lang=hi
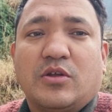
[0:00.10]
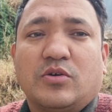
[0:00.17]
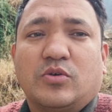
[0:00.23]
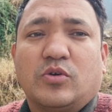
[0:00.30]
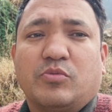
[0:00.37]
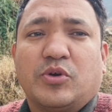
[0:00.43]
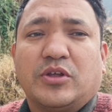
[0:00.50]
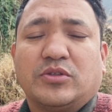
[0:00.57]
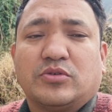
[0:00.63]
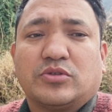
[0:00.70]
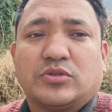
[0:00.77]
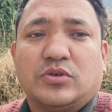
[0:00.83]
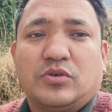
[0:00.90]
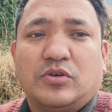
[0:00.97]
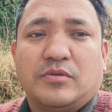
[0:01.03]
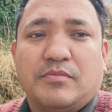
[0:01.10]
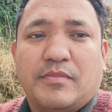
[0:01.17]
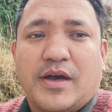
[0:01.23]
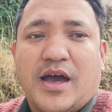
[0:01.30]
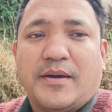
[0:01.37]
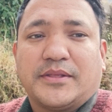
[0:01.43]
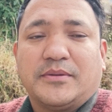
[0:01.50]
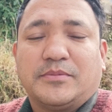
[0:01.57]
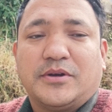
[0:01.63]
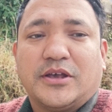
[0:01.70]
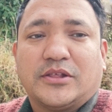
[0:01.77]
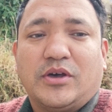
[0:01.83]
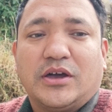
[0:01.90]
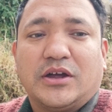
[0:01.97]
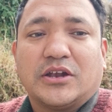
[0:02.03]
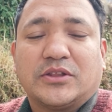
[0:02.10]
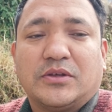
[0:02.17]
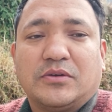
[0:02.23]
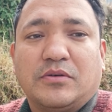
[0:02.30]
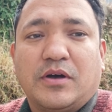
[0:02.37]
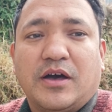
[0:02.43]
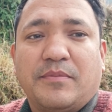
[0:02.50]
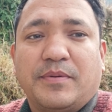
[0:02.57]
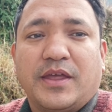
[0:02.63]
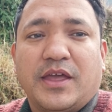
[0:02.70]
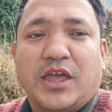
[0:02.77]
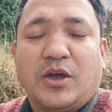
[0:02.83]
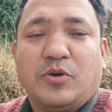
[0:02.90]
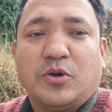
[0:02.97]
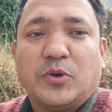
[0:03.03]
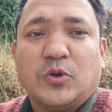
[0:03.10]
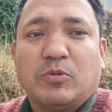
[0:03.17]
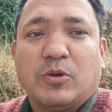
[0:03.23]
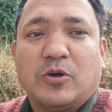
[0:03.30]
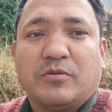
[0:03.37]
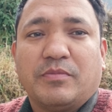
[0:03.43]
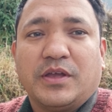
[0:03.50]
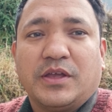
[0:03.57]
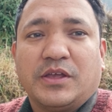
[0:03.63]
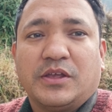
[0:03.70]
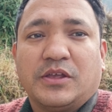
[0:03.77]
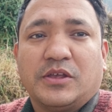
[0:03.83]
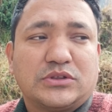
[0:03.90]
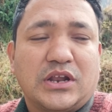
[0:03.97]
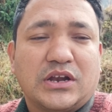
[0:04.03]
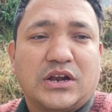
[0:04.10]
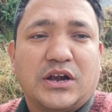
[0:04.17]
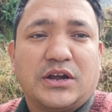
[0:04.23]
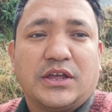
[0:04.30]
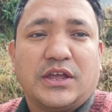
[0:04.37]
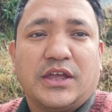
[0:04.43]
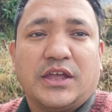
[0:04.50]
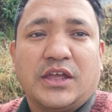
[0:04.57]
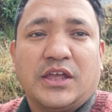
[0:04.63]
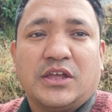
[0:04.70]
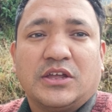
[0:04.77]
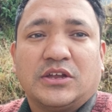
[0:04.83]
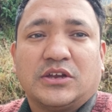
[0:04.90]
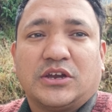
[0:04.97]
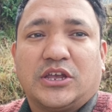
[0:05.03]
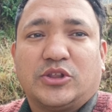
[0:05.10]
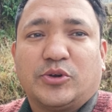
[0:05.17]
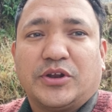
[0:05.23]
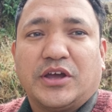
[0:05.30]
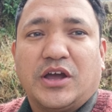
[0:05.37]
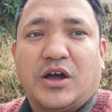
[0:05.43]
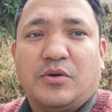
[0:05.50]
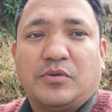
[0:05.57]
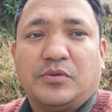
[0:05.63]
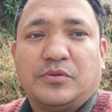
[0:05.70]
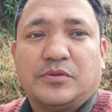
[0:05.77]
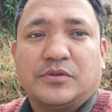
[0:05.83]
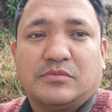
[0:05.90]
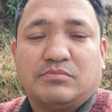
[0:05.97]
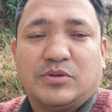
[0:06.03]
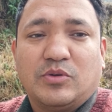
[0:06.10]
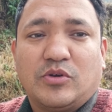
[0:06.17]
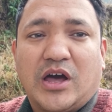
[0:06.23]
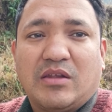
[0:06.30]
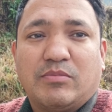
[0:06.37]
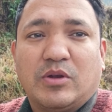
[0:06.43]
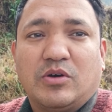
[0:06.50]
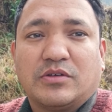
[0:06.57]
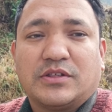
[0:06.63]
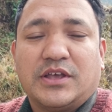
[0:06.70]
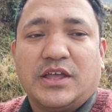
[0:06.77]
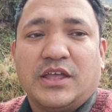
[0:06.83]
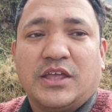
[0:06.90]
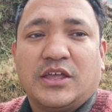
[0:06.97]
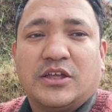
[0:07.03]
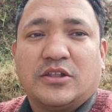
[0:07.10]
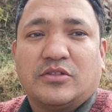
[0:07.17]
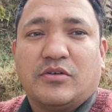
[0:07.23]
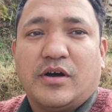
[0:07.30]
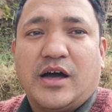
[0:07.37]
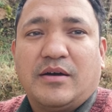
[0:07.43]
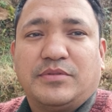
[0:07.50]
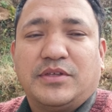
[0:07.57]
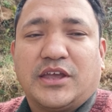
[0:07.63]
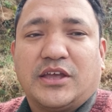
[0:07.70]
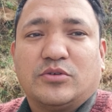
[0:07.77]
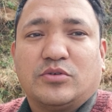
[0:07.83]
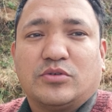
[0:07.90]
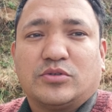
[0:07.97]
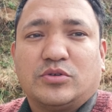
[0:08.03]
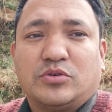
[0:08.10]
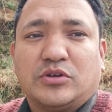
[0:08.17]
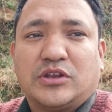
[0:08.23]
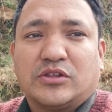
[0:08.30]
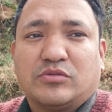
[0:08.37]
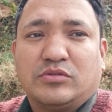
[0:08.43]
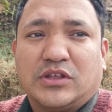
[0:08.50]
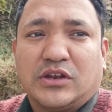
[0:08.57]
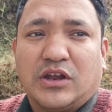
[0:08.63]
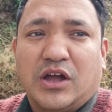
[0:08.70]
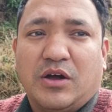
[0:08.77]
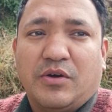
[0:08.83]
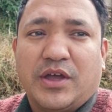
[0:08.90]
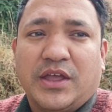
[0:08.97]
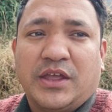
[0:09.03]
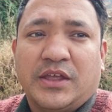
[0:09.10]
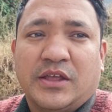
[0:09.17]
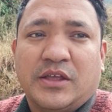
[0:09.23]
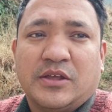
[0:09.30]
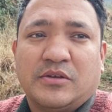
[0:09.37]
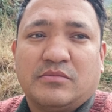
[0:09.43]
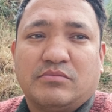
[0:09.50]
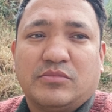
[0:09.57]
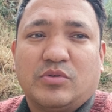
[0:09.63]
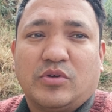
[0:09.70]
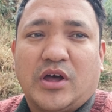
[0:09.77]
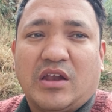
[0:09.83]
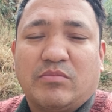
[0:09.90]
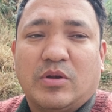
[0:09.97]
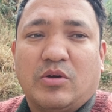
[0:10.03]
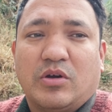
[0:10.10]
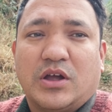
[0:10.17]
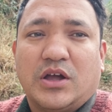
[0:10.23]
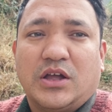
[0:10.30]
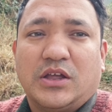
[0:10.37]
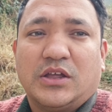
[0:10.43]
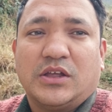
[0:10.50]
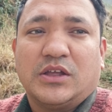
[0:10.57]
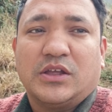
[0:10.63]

हेलो गुड मॉर्निंग दोस्तों मैं आप सबका स्वागत करता हूँ अपने एक और न्यू ब्लॉग में उत्तराखंड के खिचोटा गांव बिरुखाल ब्लॉक से तो आप देखिए दोस्तों कितना सुंदर गांव है बिरुखाल ब्लॉक का